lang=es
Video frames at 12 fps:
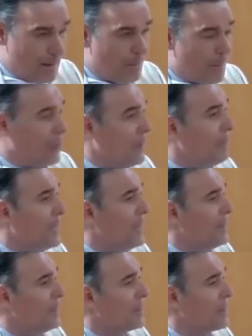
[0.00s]
Pero
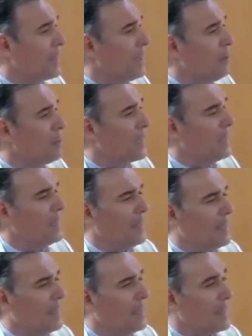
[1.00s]
también creo
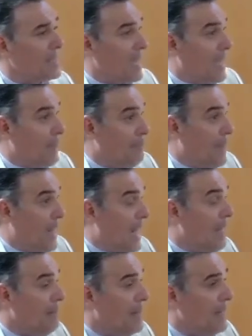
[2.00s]
que esa
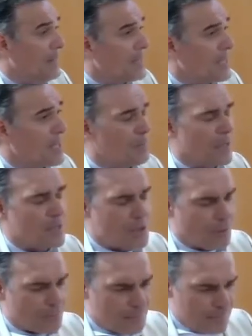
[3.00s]
palabra y esa
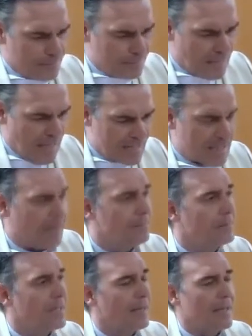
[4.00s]
expresión de la
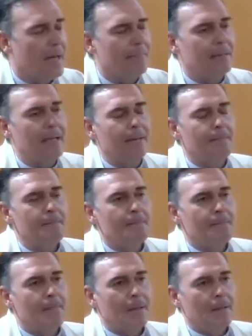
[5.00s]
Santa de Ávila
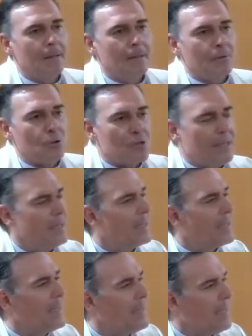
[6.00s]
nos tiene
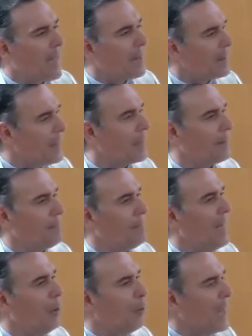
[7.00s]
que hacer
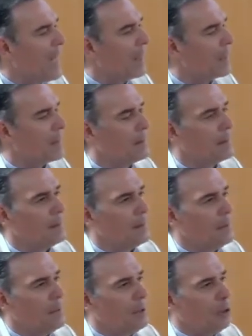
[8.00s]
valorar
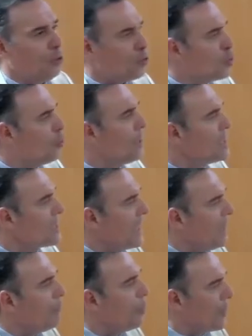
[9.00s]
los dones
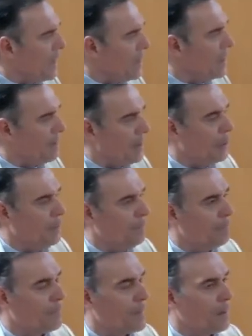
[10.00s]
que hemos recibido,
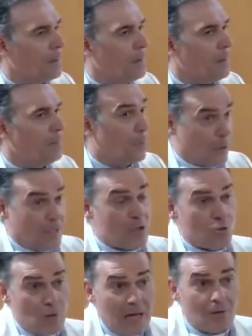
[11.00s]
porque
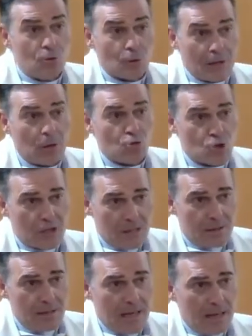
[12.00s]
es un acto de
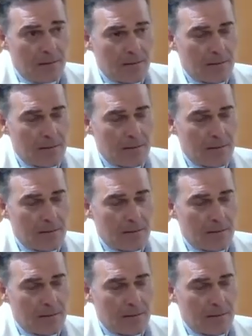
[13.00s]
justicia.